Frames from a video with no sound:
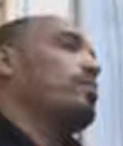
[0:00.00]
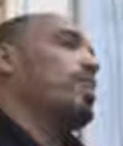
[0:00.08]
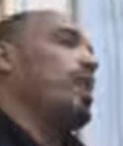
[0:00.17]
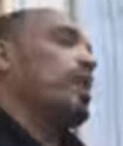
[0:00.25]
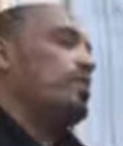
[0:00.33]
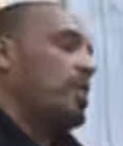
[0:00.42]

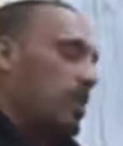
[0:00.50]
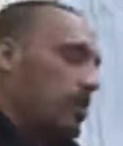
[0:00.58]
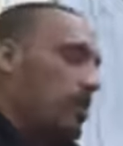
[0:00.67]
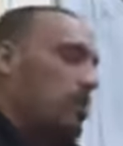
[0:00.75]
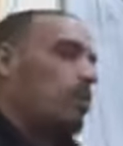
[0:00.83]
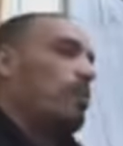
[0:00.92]
يجب ذكر
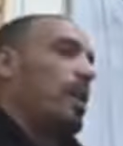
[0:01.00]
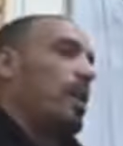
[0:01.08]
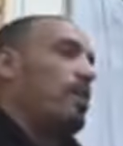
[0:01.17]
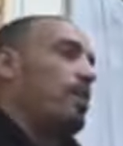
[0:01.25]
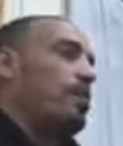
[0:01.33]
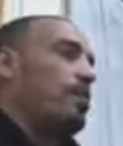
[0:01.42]
المحذوف
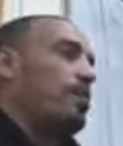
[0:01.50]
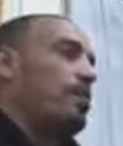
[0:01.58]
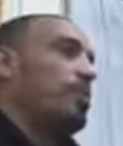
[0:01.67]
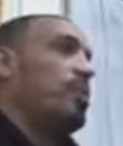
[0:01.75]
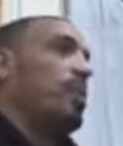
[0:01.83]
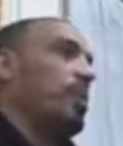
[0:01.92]
معاه
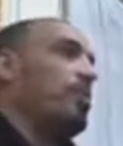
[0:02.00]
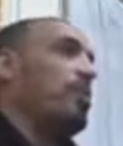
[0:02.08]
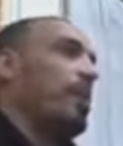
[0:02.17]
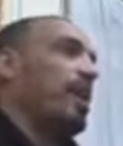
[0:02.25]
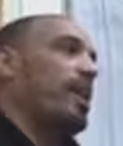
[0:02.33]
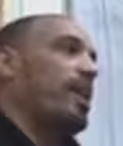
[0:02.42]
مش هيتم
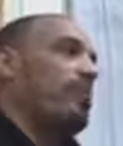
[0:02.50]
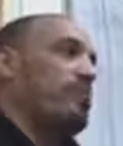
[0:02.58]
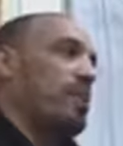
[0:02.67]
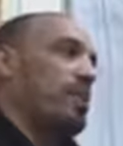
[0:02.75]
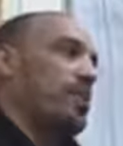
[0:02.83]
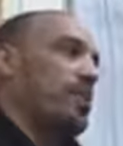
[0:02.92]
المعنى الا
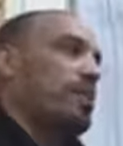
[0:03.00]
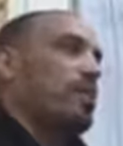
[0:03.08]
بذكر